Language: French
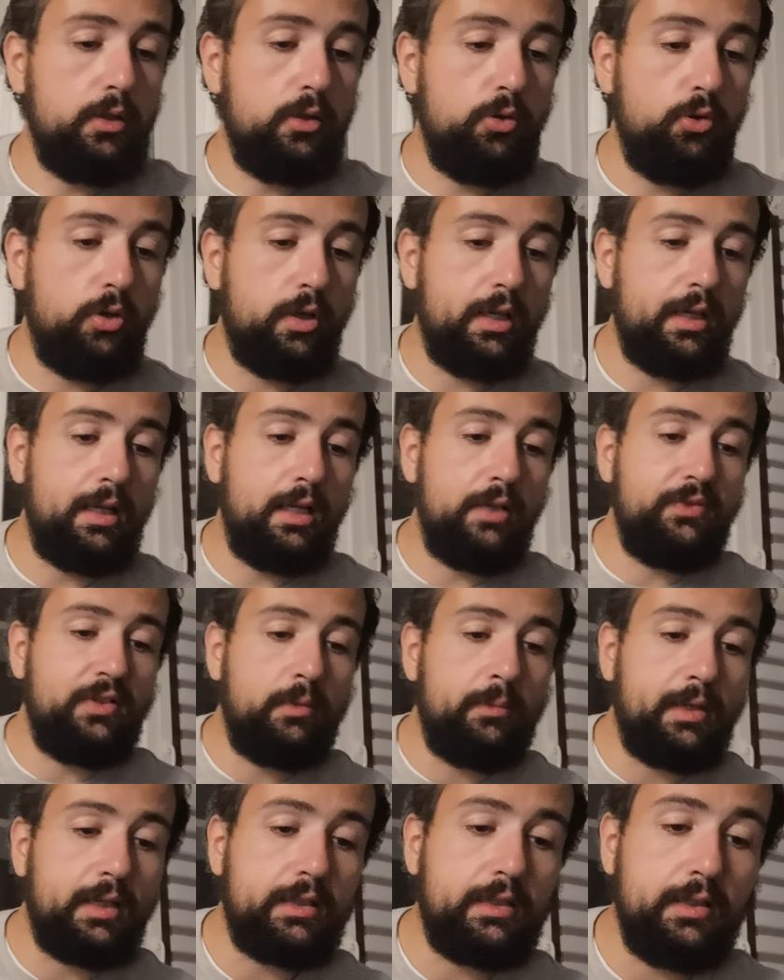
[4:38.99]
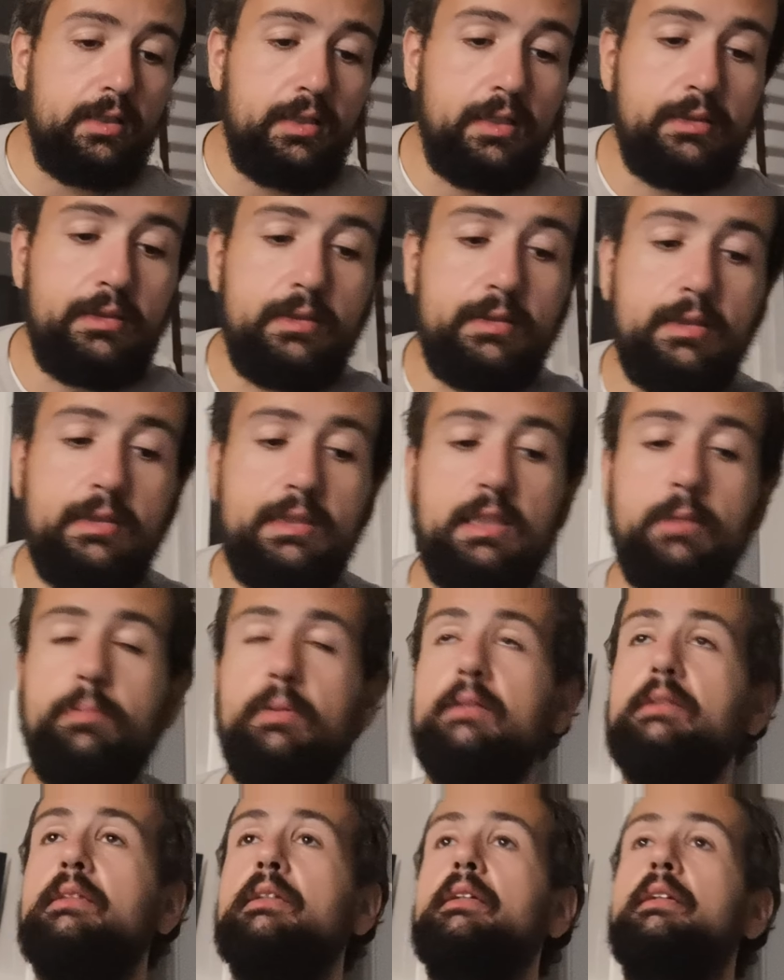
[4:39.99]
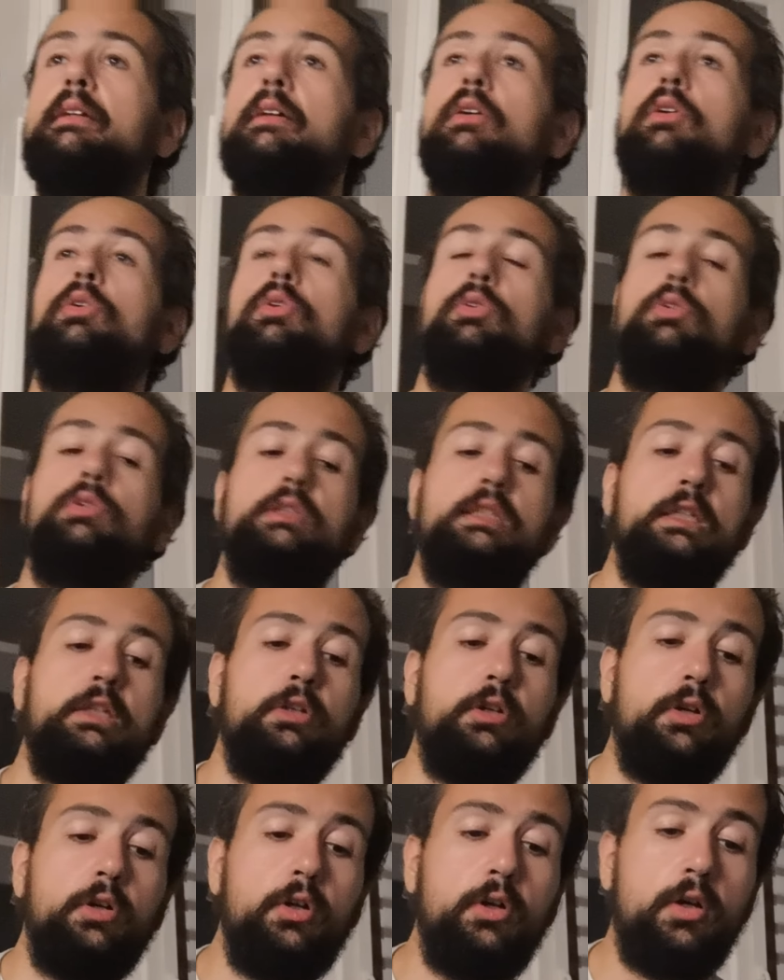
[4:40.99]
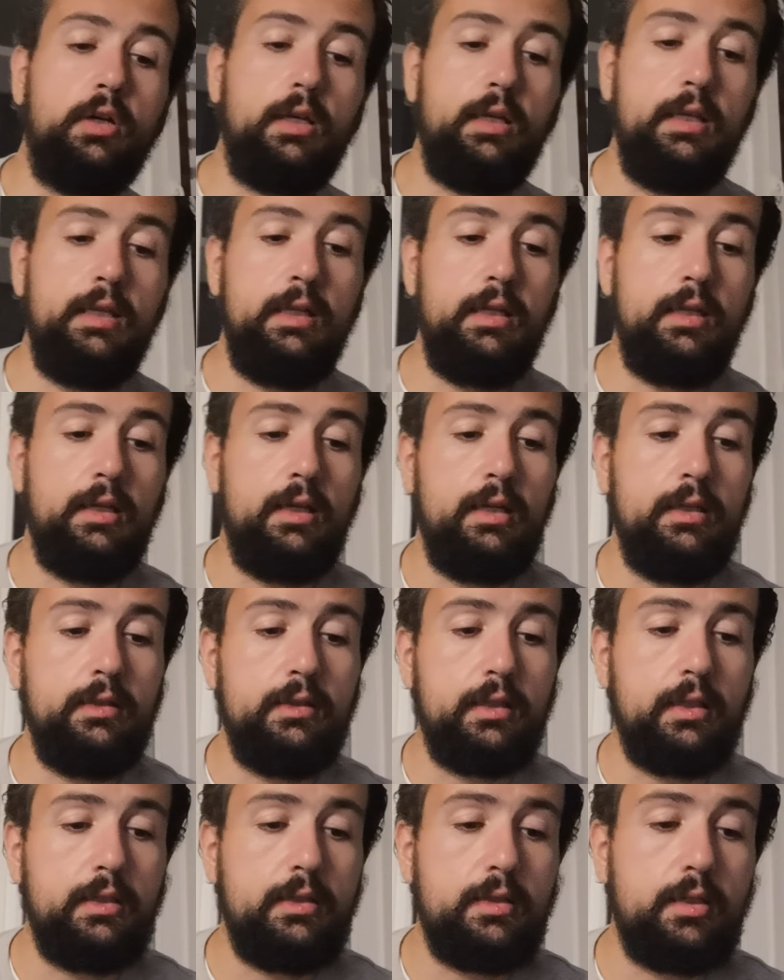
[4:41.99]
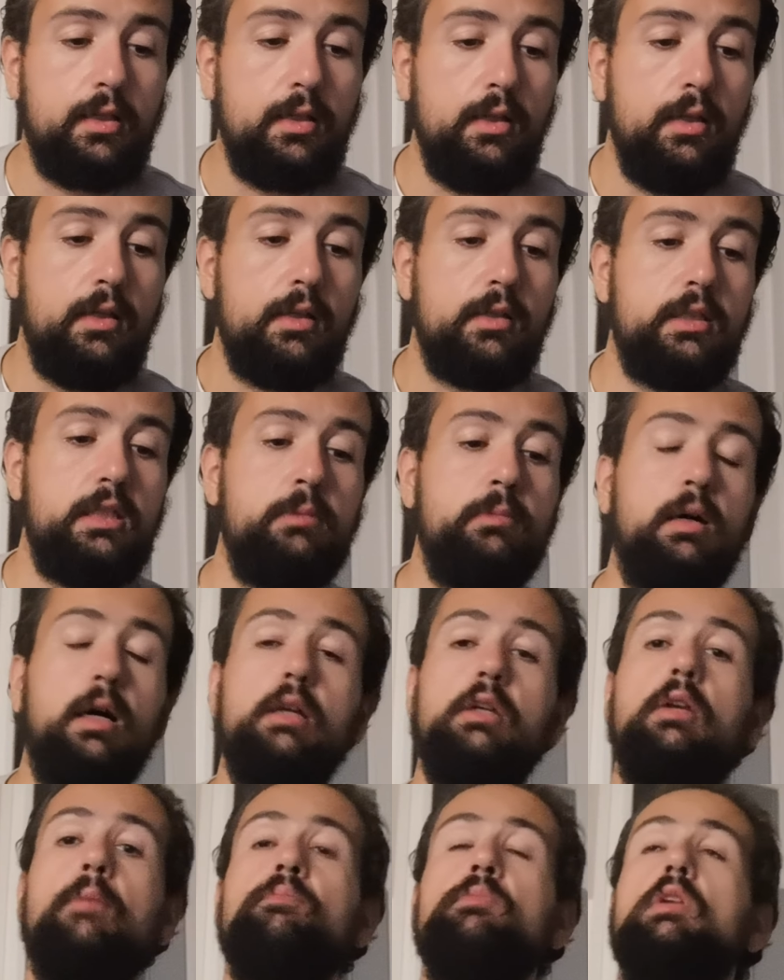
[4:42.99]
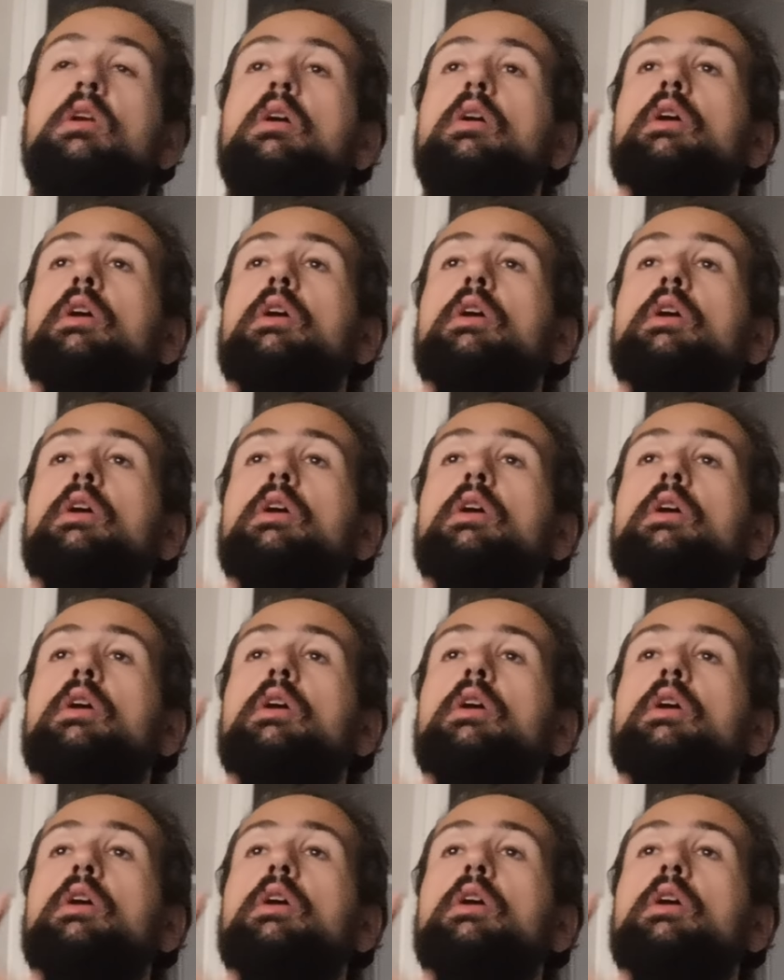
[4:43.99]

le Real va marquer et c'est ce qui s'est passé. Rudiger et Hendrik qui marquent.